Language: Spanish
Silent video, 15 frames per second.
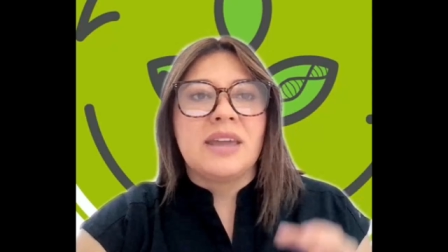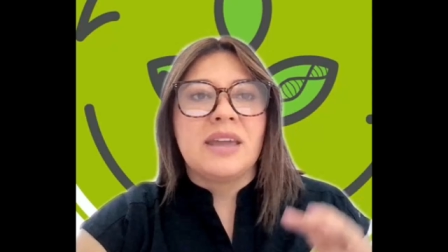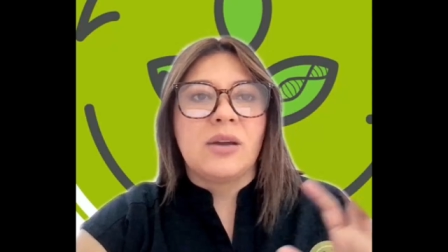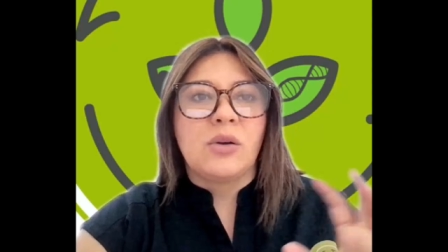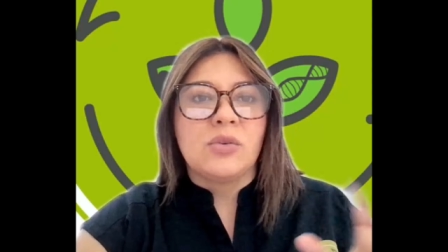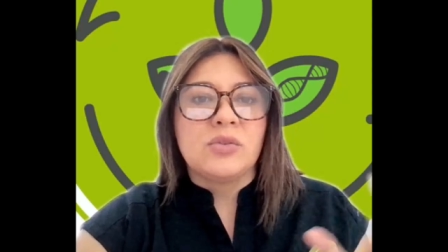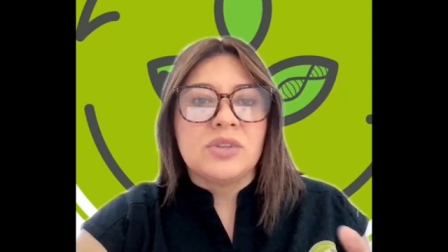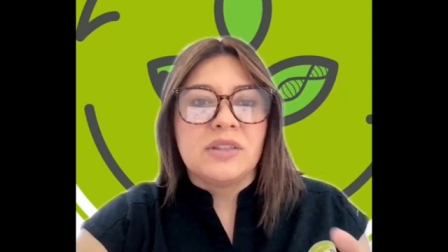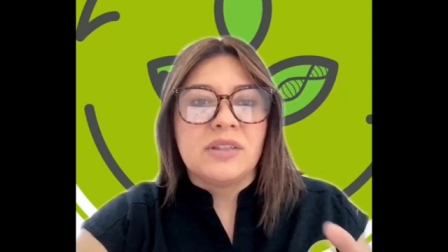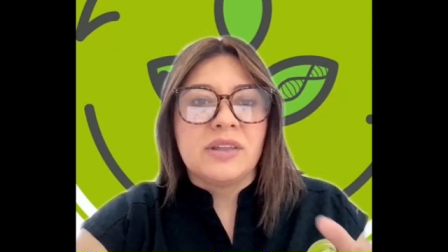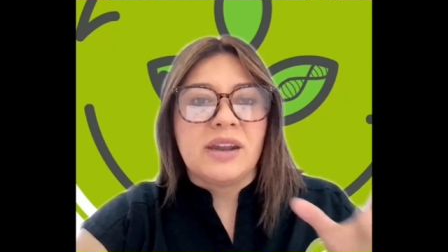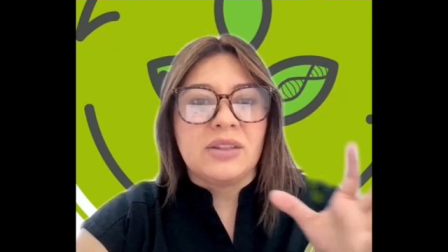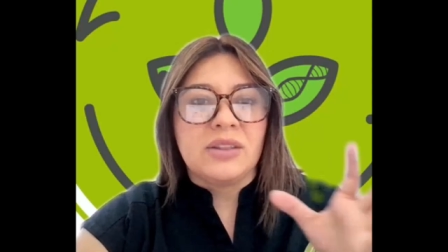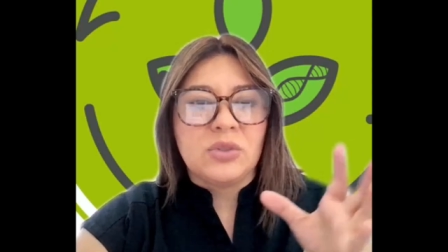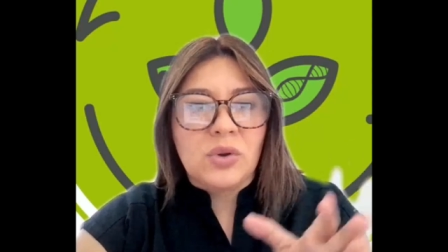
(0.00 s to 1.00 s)
Así que
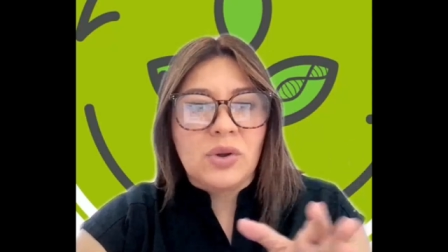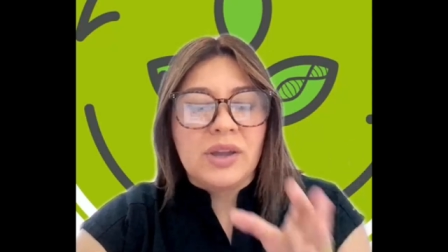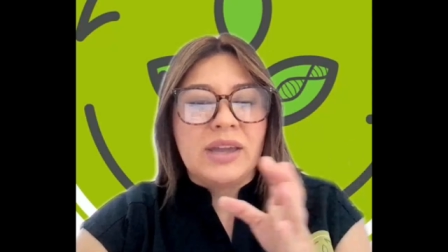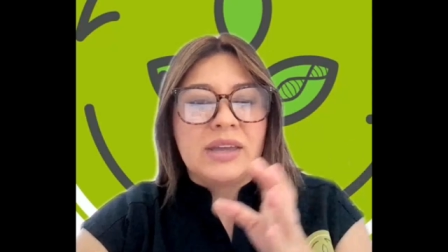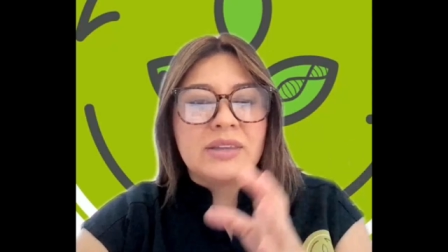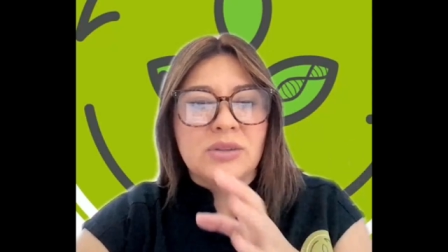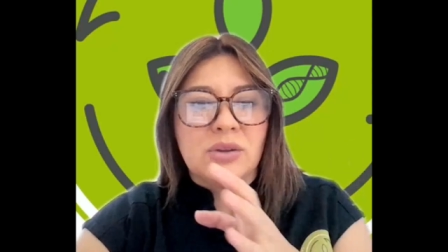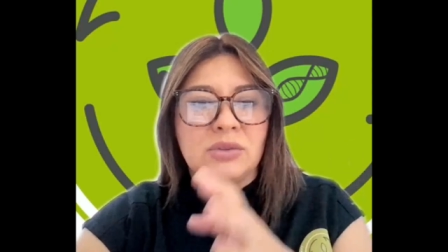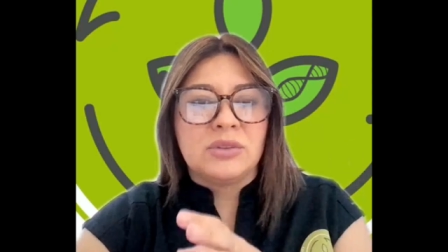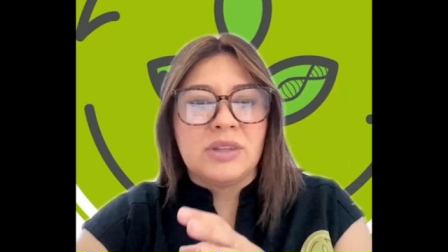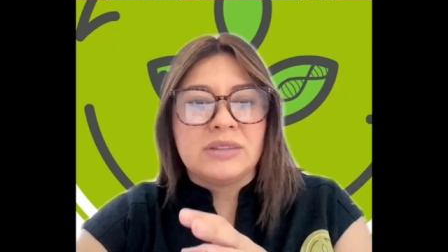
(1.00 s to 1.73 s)
considerando esos,